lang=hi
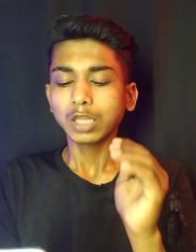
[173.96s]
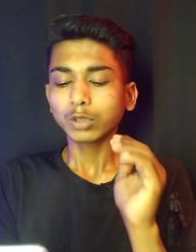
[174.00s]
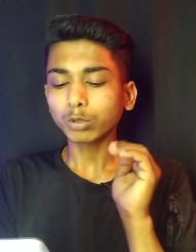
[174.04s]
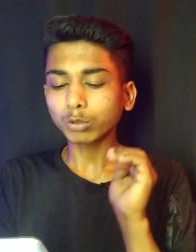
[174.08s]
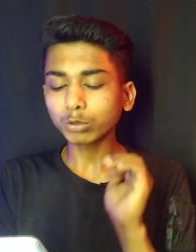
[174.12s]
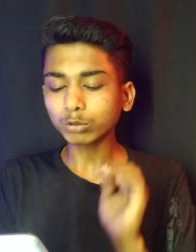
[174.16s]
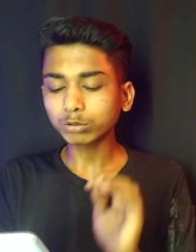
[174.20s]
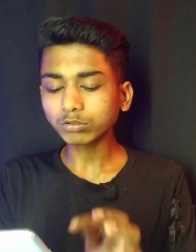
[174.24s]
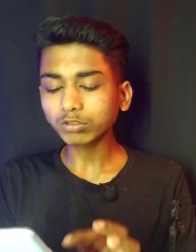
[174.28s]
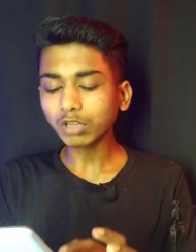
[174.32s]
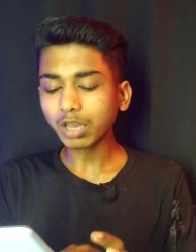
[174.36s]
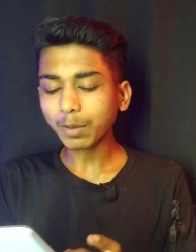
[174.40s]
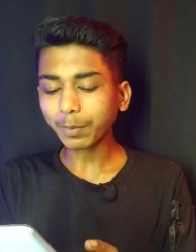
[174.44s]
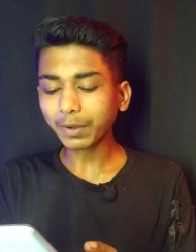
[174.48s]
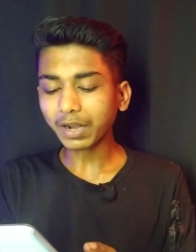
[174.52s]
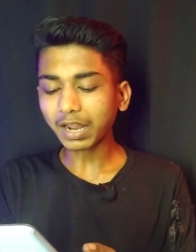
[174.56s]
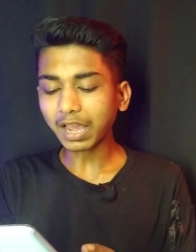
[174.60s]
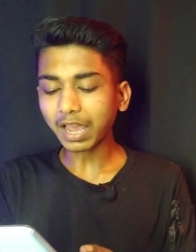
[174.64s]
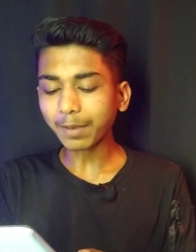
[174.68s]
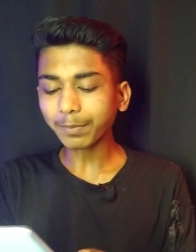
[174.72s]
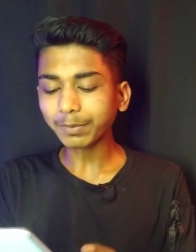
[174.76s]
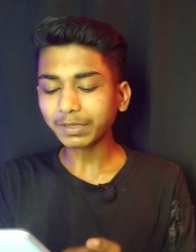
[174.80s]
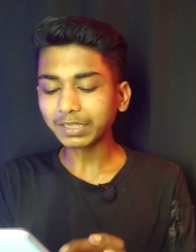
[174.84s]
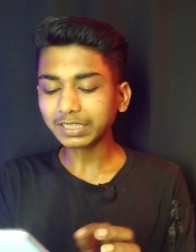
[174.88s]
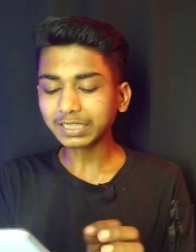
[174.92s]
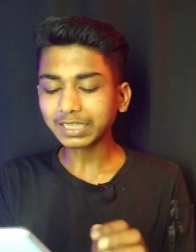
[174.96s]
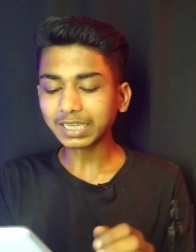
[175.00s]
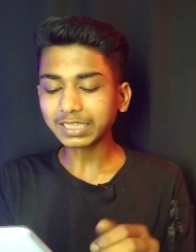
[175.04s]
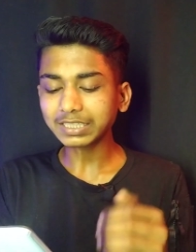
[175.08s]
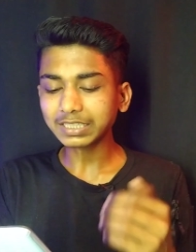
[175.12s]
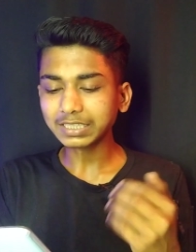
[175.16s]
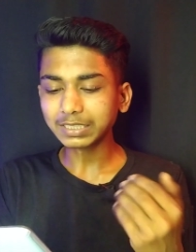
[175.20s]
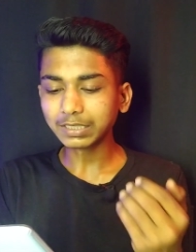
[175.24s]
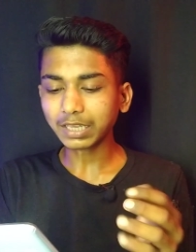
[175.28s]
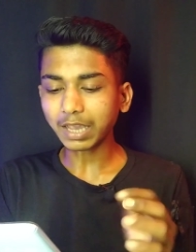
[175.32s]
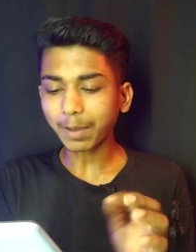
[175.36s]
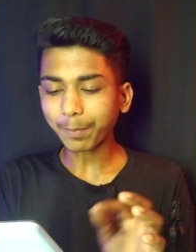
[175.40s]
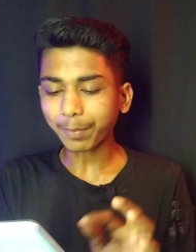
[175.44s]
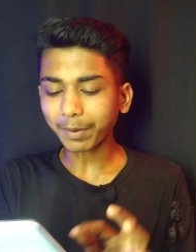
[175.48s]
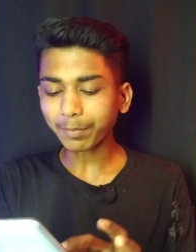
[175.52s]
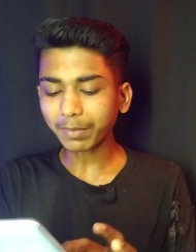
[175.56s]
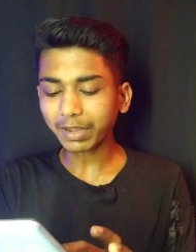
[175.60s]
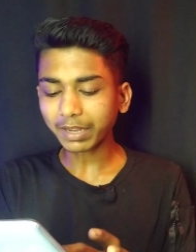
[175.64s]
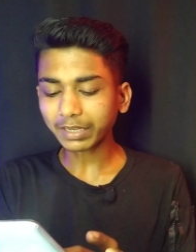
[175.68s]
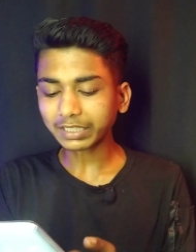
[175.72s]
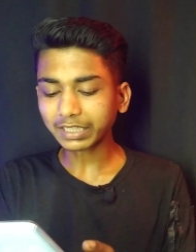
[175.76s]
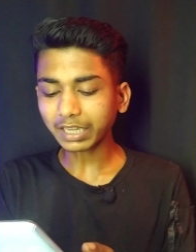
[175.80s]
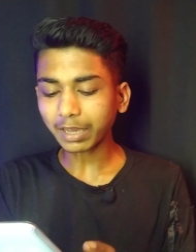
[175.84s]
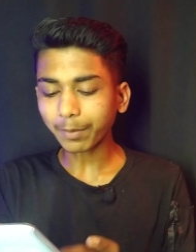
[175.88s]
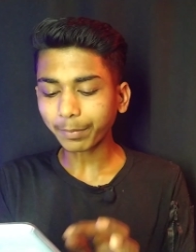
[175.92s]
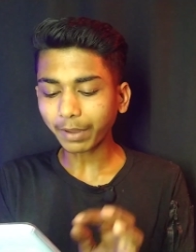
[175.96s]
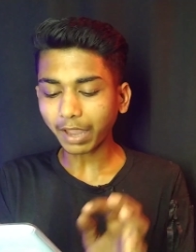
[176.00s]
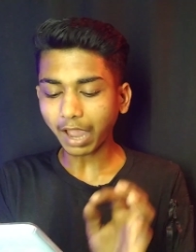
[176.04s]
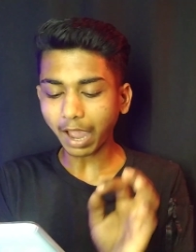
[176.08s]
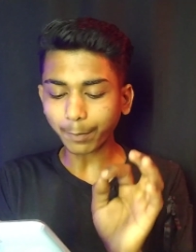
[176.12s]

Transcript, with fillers: तो दोस्तों यहाँ पर आप इनके यहाँ पर मैं इनके आप,